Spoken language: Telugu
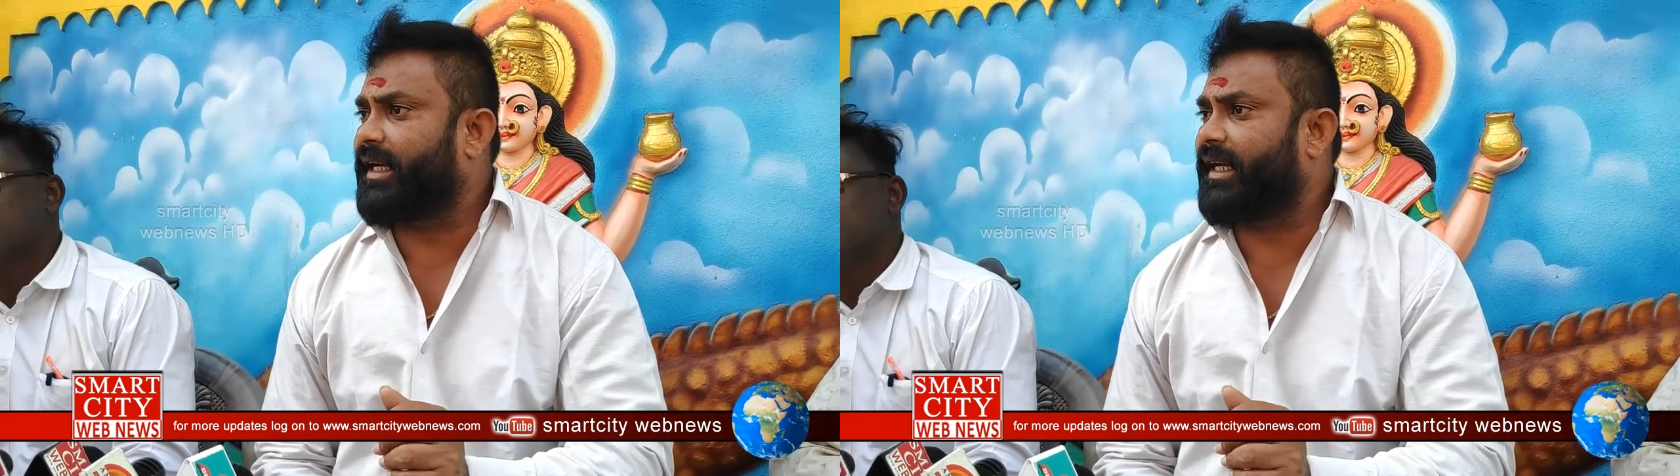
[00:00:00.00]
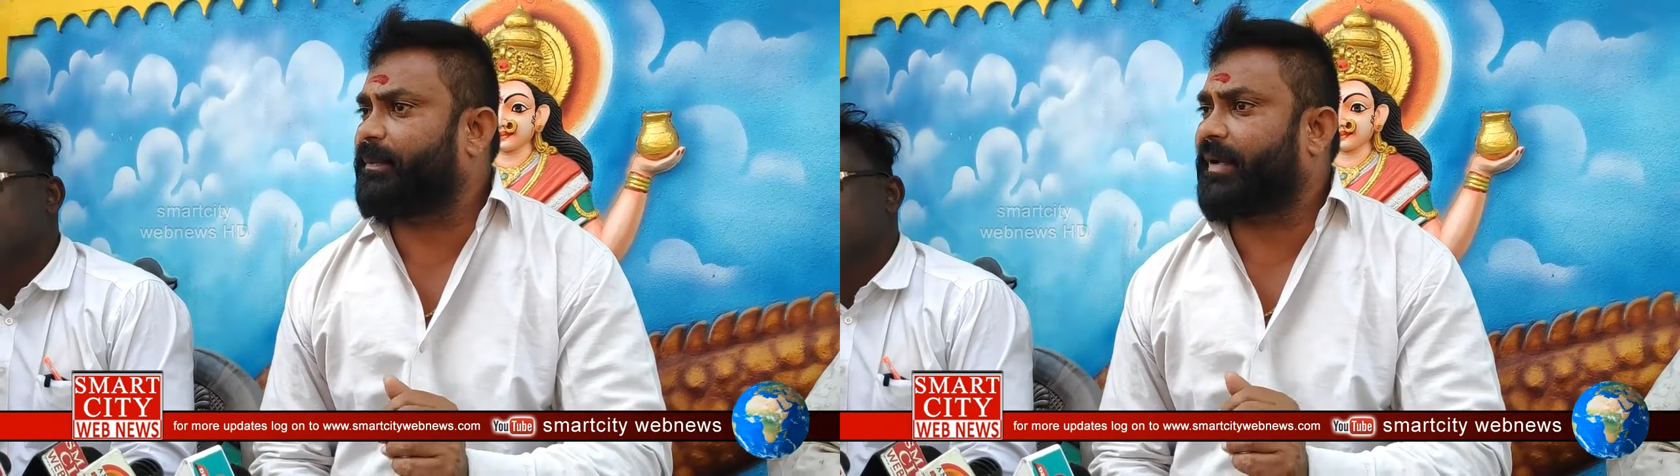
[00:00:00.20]

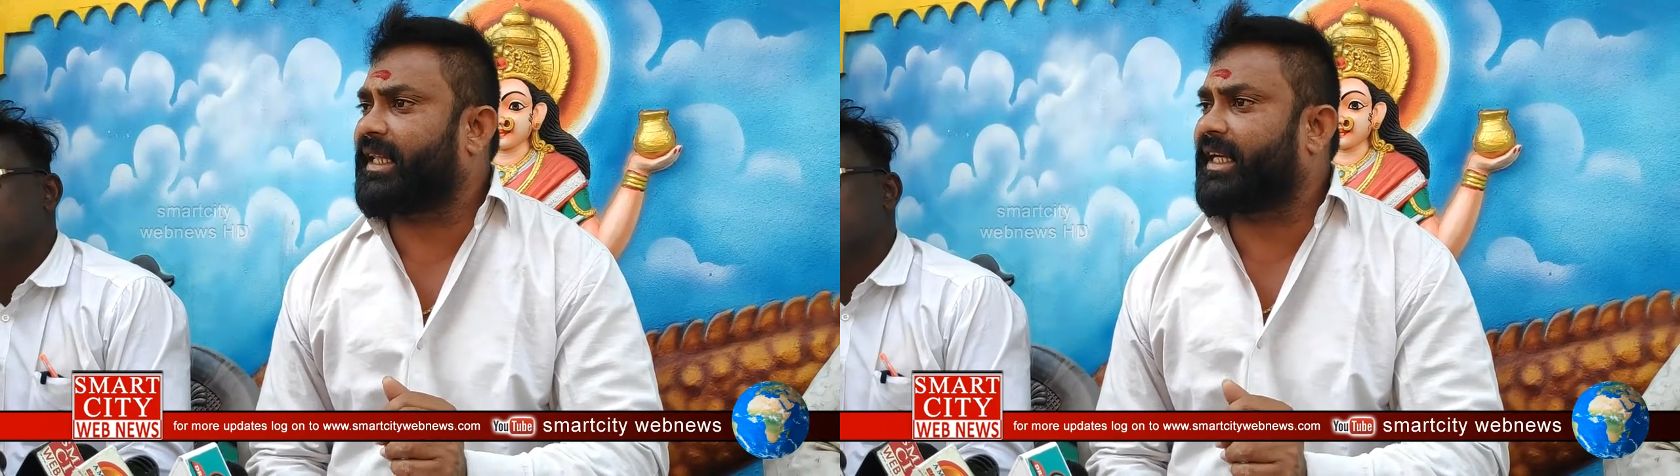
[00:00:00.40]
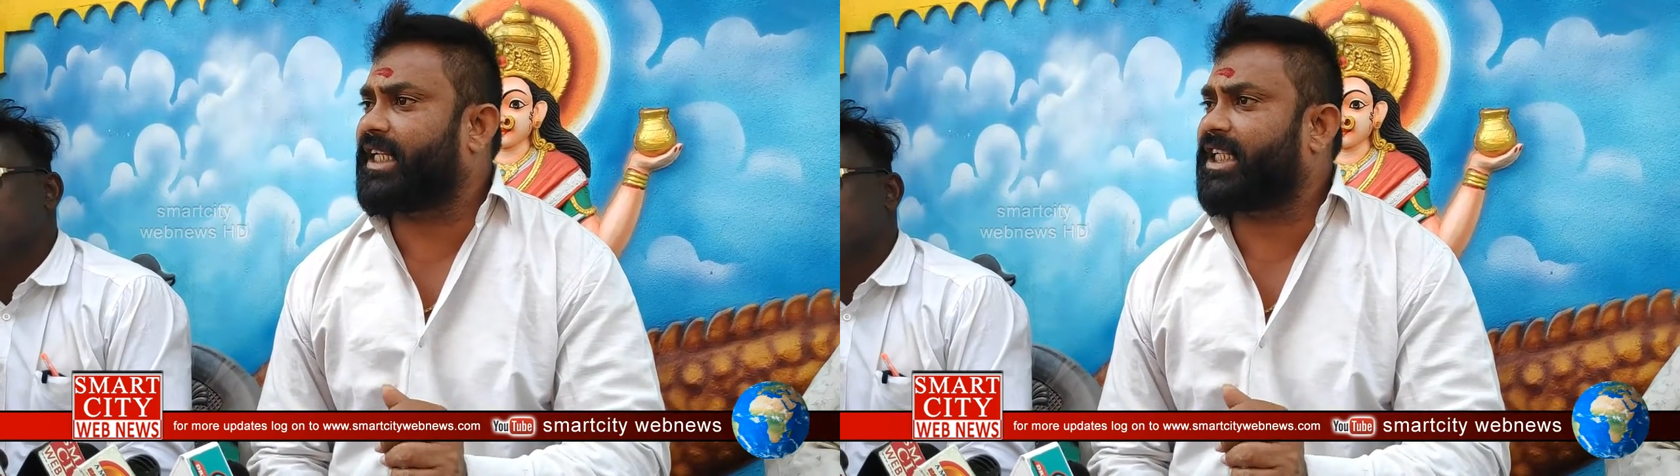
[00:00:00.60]
ఏంటి
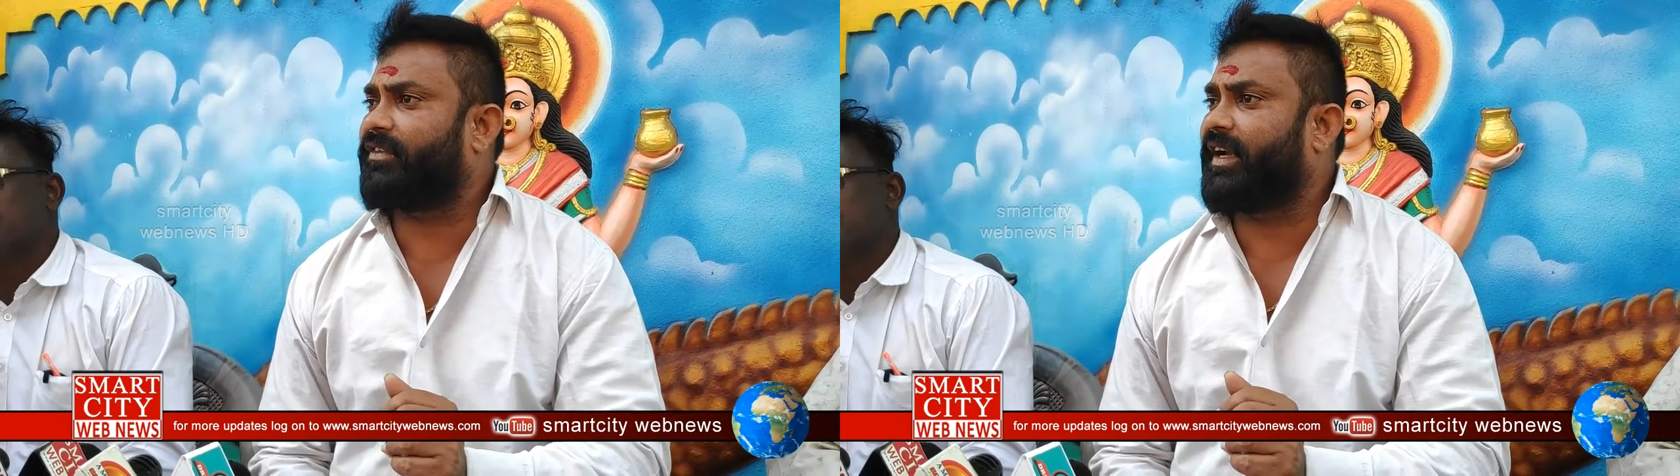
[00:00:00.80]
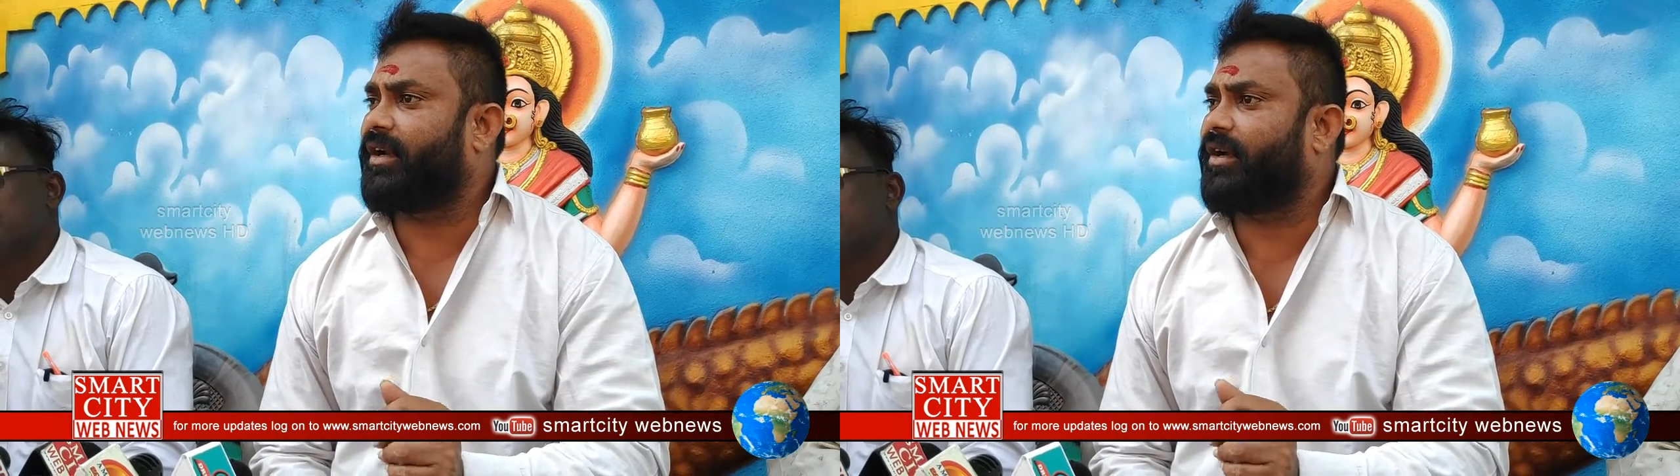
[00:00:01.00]

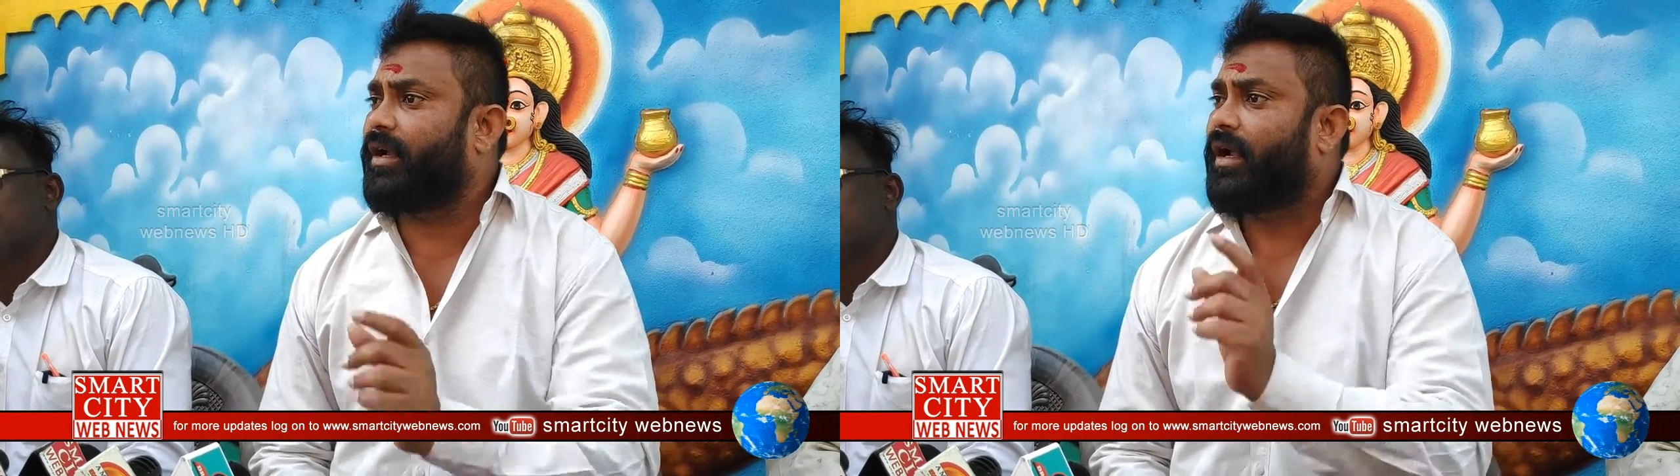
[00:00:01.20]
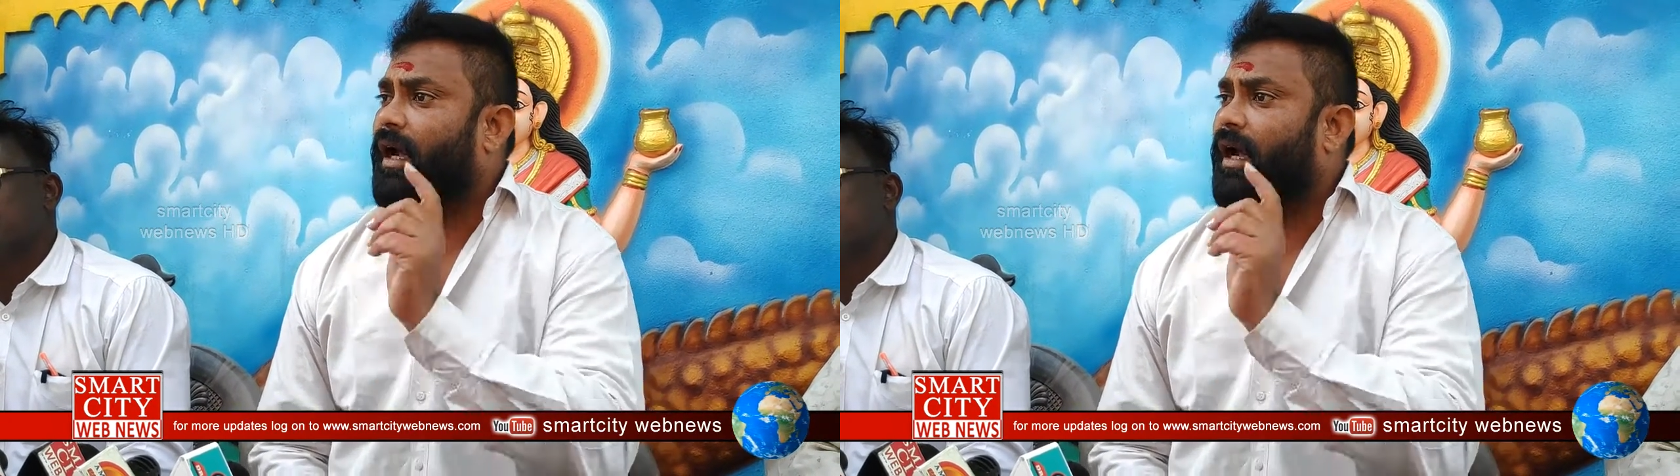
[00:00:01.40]
పాతికేసుకు వేలు